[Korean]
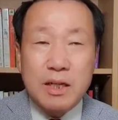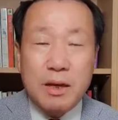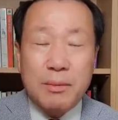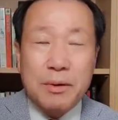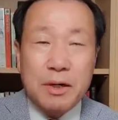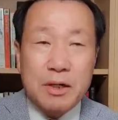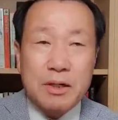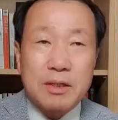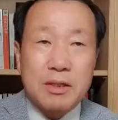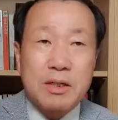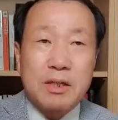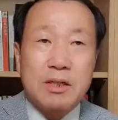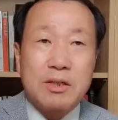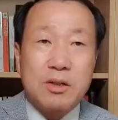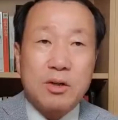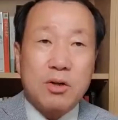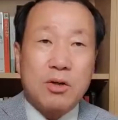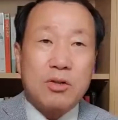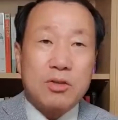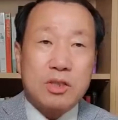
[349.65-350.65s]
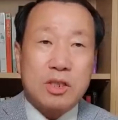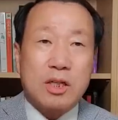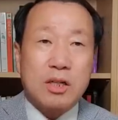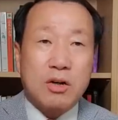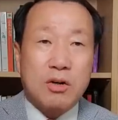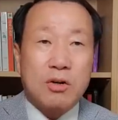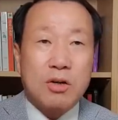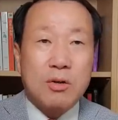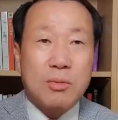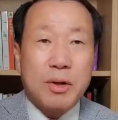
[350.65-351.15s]
개발을 여러 차례
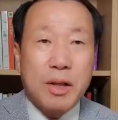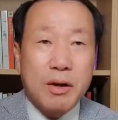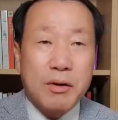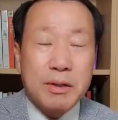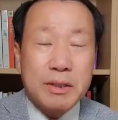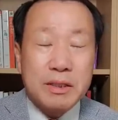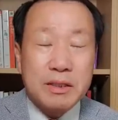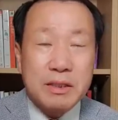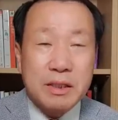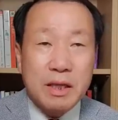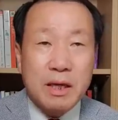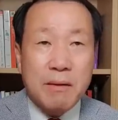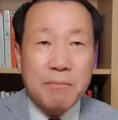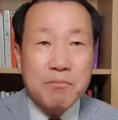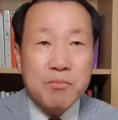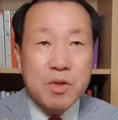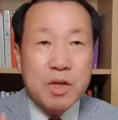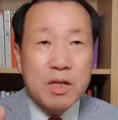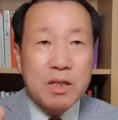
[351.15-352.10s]
언급을 해왔는데